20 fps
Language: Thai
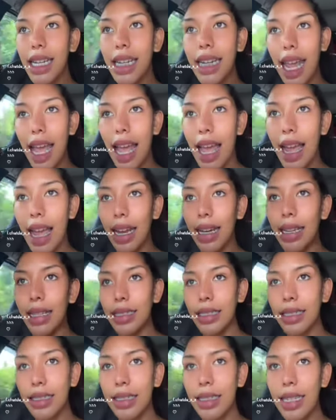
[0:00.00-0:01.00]
เนี่ย
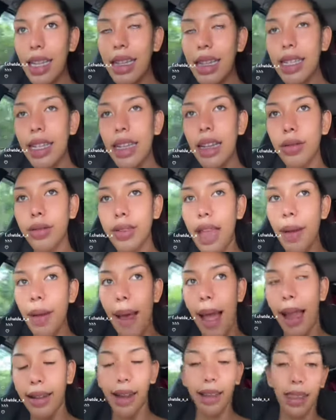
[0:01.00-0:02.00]
ที่ที่เาทซา
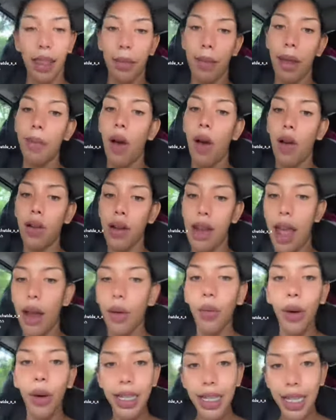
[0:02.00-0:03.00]
พักนะแต่ไม่บอกนะ
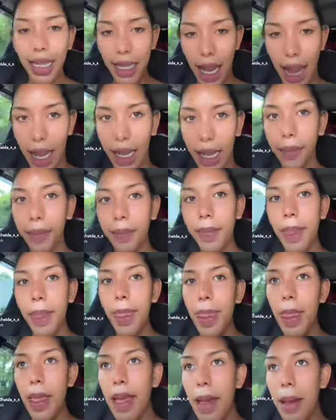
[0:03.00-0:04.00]
ว่าที่ไหน
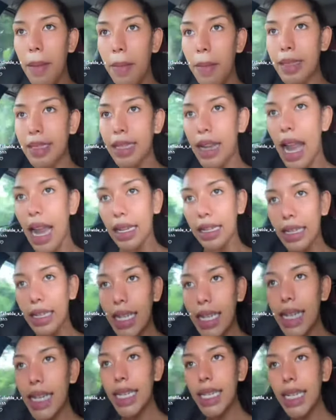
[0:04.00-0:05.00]
เป็นสถาน
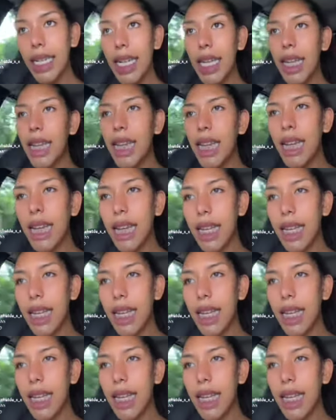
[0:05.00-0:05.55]
ที่ที่